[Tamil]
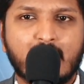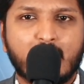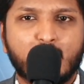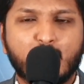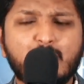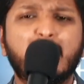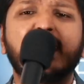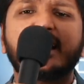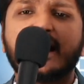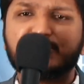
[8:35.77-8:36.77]

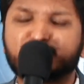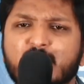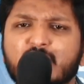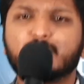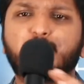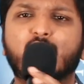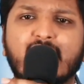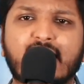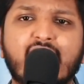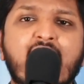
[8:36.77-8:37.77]
முன்பாக நான் சொன்னது போல
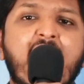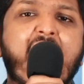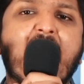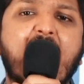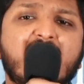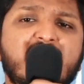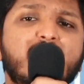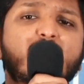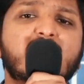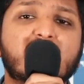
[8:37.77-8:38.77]

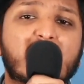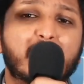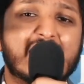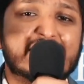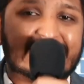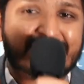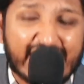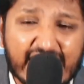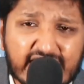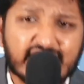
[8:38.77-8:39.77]
ஆண்டவர் நம்மளை
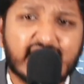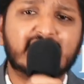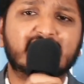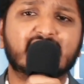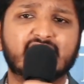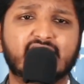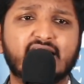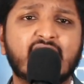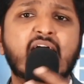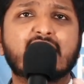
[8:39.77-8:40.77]
தெரிந்தெடுத்தது
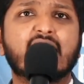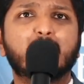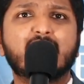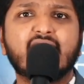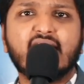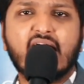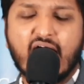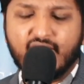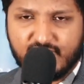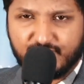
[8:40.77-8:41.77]
நம்மளை
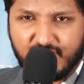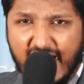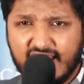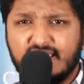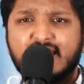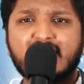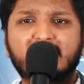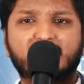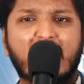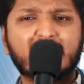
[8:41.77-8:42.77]
அவர் வாங்கி எடு
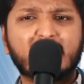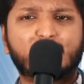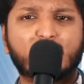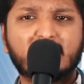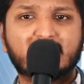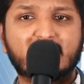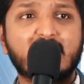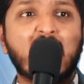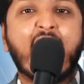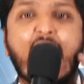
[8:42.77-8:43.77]
வாங்கி கொண்டது
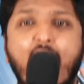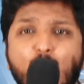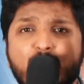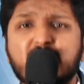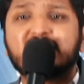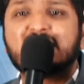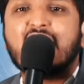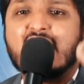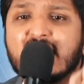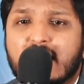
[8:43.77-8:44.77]

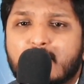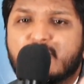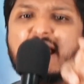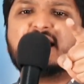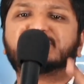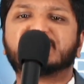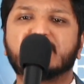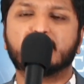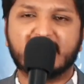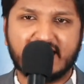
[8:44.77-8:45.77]
அவருக்காக நாம் வேலை
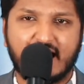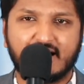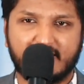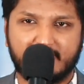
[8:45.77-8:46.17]
செய்யும்படியாக